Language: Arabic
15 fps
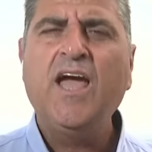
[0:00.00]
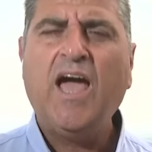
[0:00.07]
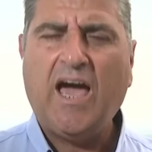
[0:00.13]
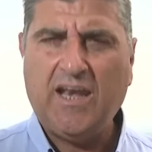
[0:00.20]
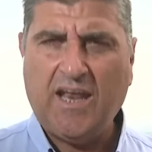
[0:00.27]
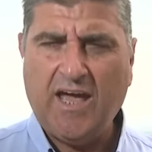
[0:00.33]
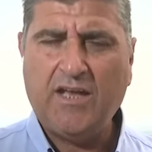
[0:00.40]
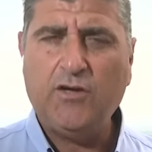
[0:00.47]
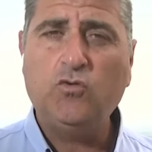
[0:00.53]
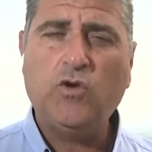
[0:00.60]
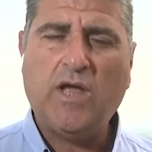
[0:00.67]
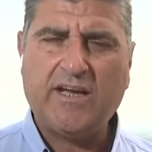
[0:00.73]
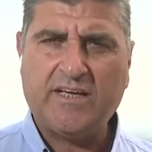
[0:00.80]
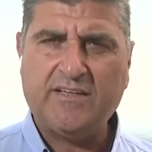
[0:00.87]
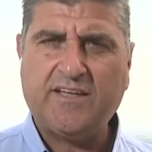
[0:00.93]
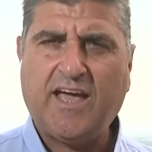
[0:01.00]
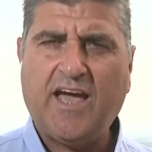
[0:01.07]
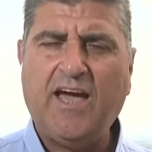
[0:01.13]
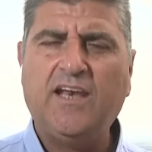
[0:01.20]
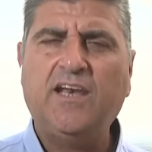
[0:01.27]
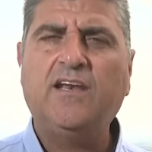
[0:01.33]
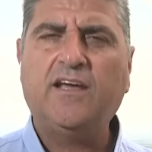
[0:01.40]
الآن هناك
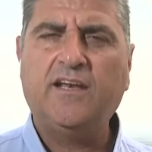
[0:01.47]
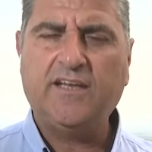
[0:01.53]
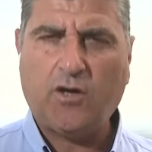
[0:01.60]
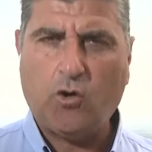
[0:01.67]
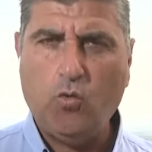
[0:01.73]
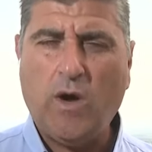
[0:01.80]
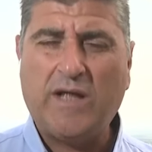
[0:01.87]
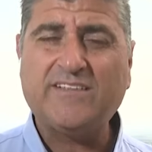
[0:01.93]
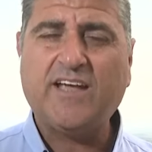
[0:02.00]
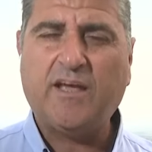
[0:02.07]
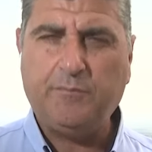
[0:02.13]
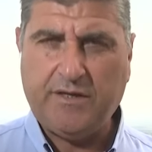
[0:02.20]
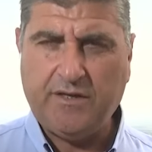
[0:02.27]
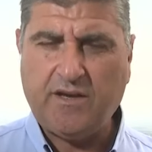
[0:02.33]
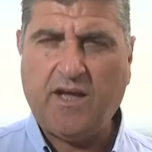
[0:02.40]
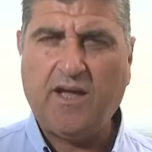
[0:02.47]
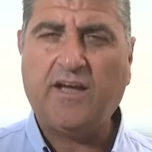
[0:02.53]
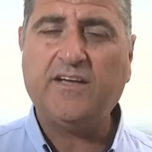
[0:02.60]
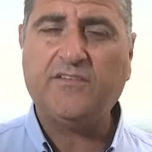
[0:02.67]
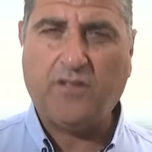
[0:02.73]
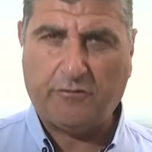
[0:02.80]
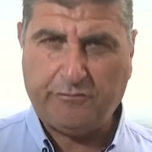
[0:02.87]
إدخال لقوات كبيرة
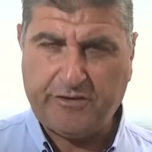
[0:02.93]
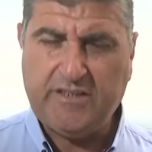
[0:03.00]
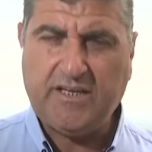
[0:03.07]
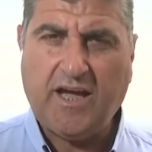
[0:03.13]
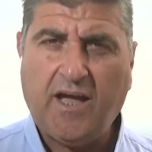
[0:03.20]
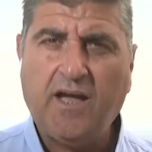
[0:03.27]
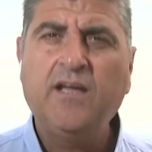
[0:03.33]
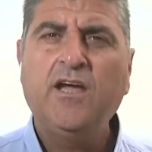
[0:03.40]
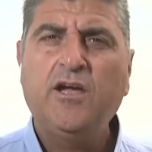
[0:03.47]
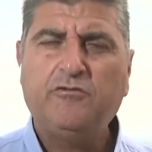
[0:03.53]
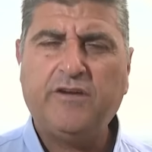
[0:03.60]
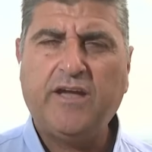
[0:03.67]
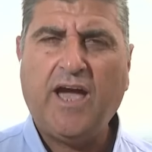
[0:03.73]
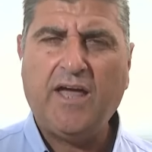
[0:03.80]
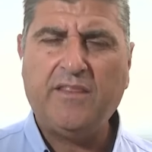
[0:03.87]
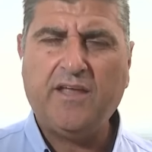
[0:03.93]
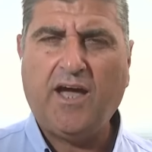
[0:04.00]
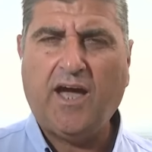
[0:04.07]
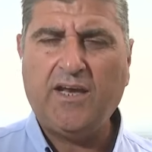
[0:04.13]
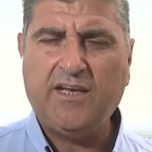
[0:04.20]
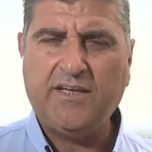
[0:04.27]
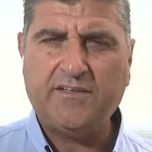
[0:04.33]
إضافية في
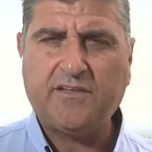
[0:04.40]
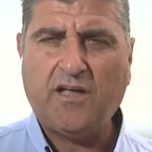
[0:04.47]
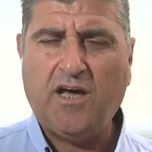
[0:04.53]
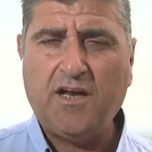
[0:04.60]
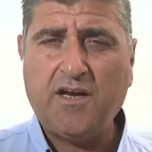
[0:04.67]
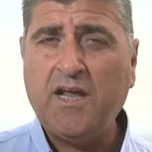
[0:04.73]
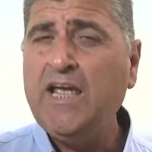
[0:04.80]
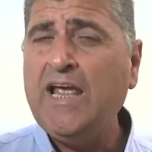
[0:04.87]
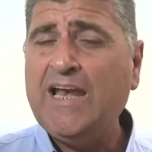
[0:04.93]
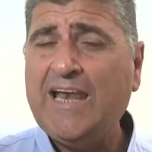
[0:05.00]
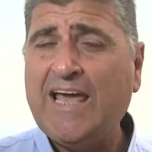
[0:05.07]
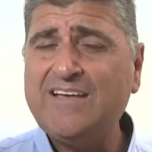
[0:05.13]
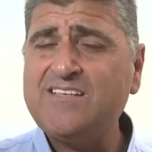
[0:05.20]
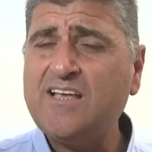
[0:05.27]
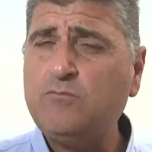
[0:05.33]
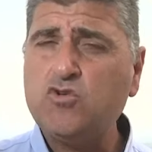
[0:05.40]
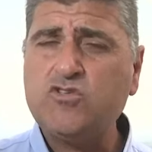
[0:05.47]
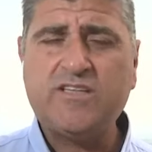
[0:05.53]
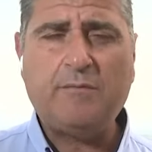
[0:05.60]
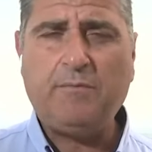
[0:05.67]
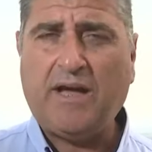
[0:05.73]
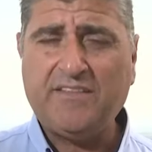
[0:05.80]
هذا الإطار ليس
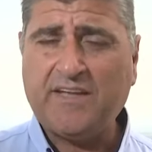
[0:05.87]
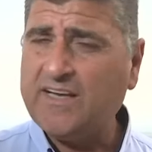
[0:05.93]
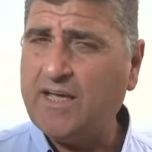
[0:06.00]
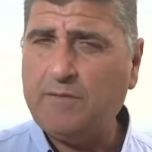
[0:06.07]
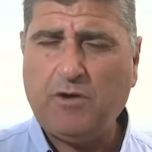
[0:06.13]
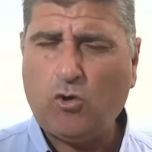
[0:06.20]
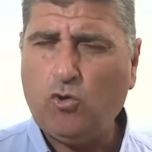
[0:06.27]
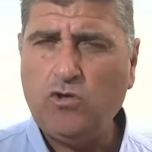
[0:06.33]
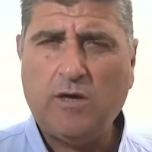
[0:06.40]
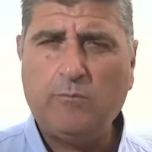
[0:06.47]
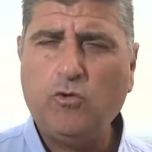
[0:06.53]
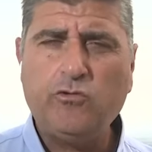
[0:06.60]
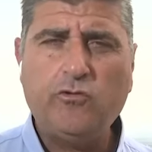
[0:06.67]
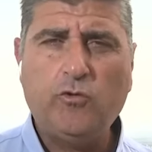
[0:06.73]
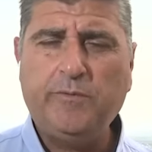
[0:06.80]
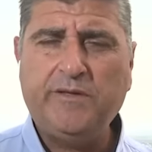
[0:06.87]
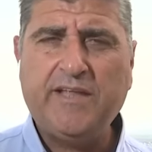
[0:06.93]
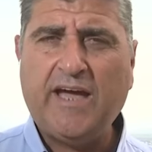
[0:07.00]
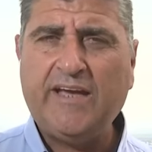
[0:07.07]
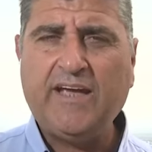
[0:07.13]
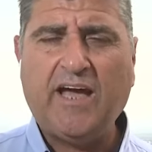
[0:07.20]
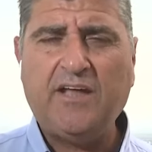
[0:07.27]
مستبعدا كما قلنا منذ
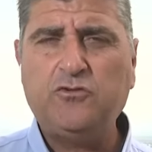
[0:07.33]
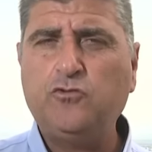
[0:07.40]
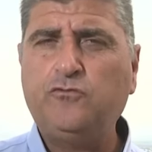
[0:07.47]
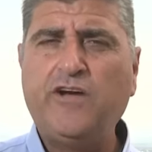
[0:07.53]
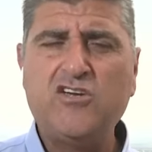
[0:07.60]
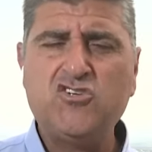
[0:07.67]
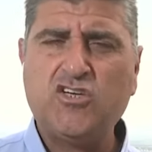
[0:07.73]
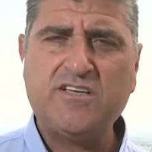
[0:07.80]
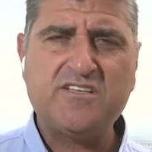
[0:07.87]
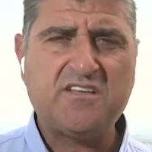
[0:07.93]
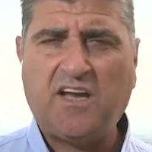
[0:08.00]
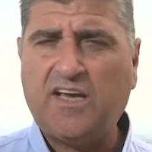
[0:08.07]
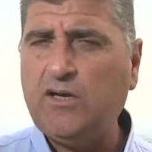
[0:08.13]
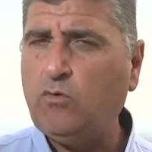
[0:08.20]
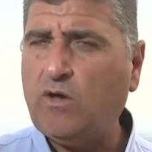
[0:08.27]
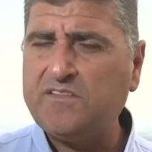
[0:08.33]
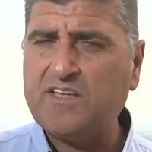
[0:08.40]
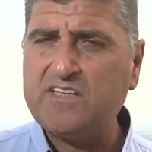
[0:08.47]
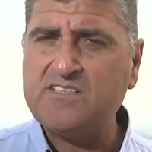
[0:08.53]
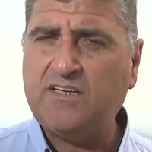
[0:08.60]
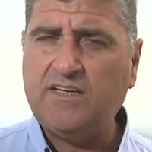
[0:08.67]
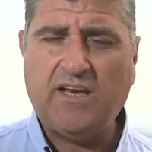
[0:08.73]
البداية أن تفاجئ إسرائيل وأن
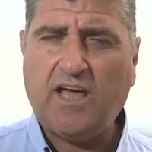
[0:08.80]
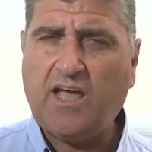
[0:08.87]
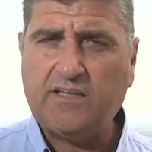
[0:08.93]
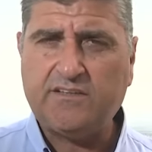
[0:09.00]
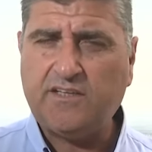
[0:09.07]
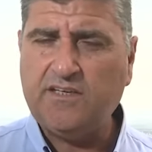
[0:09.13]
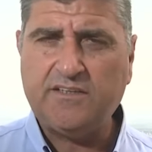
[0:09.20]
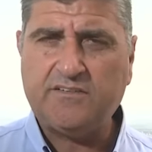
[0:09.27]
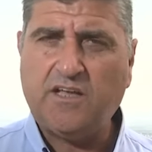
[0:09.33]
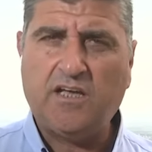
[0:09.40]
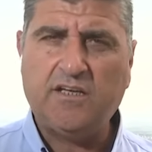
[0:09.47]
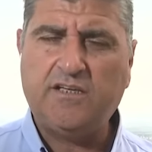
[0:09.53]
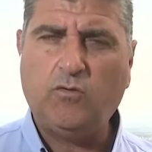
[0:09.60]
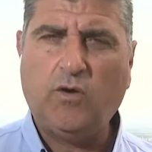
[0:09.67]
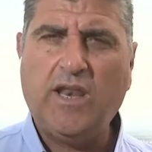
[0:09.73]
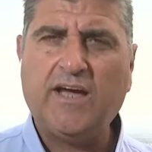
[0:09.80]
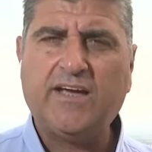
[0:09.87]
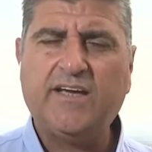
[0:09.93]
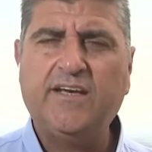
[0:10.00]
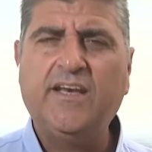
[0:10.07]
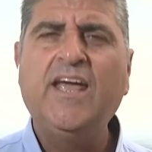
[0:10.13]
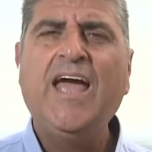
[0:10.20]
تصل إلى خط الليطاني
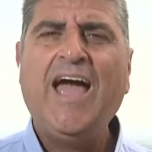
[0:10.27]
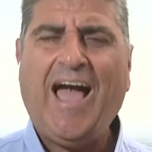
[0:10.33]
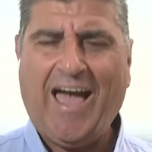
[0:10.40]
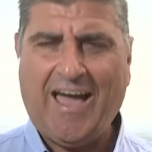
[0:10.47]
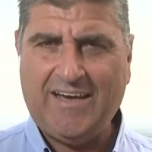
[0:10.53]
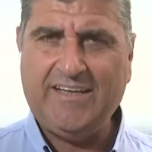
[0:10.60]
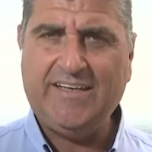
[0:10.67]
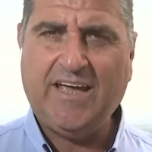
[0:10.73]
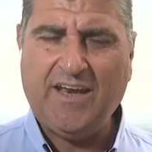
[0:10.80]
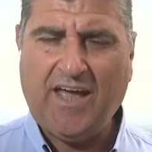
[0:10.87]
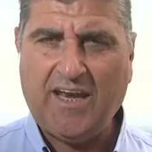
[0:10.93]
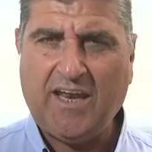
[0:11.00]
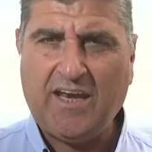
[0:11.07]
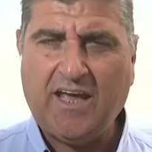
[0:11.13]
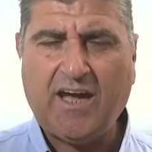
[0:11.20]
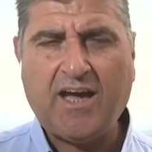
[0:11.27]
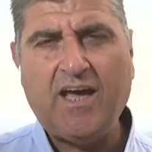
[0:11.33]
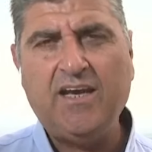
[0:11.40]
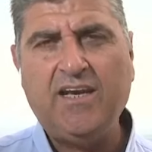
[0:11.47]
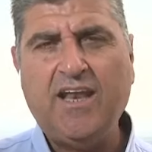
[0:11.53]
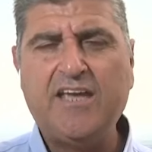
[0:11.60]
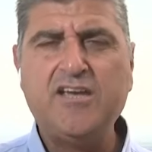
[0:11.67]
ولكن حاليا على
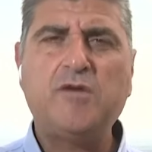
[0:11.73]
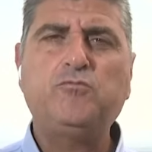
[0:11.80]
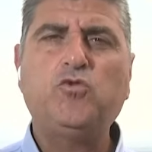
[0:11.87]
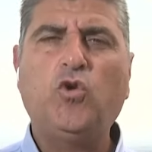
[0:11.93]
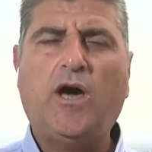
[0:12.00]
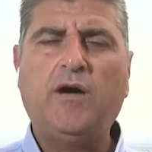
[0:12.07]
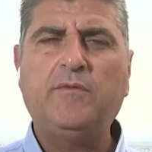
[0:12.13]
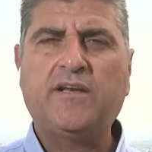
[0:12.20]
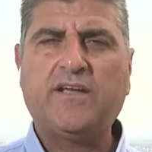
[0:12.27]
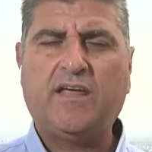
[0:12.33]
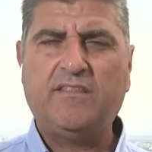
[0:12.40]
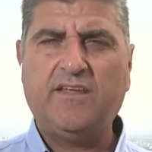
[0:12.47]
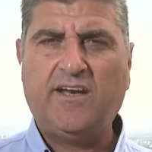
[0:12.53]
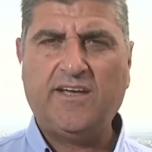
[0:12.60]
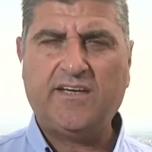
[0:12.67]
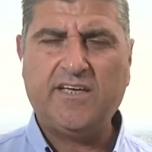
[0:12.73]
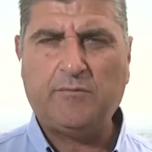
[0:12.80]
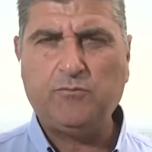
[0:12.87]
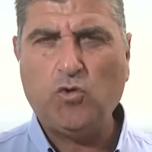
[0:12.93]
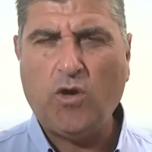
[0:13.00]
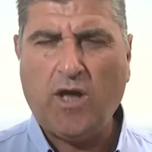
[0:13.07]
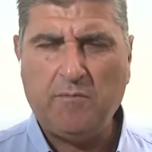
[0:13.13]
الأقل لا يبدو الأمر كذلك
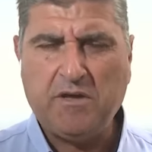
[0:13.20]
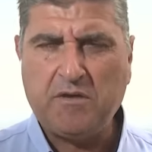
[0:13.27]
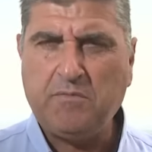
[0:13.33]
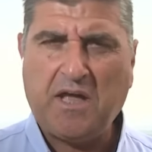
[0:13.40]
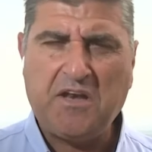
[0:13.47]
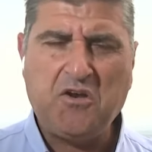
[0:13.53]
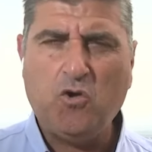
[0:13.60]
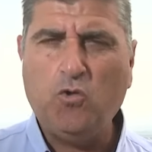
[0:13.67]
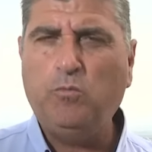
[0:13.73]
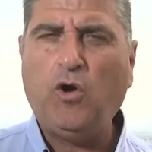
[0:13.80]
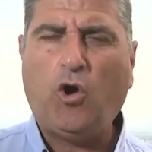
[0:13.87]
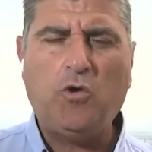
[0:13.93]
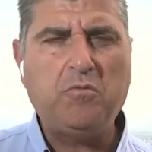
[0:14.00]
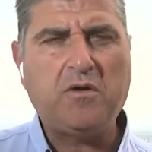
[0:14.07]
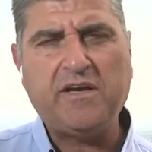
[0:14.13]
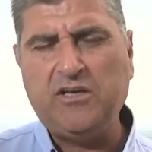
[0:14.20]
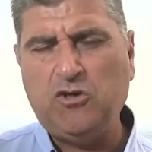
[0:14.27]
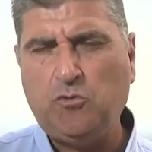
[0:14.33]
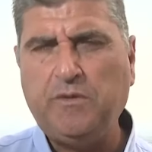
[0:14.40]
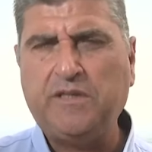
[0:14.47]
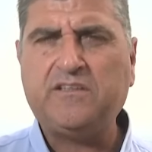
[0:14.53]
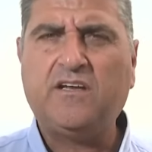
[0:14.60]
يبدو الأمر بأنه بعمق
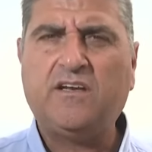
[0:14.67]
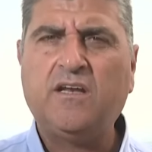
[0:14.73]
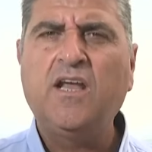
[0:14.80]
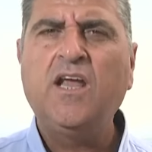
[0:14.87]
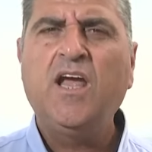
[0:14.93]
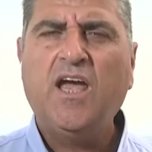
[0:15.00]
كيلومتر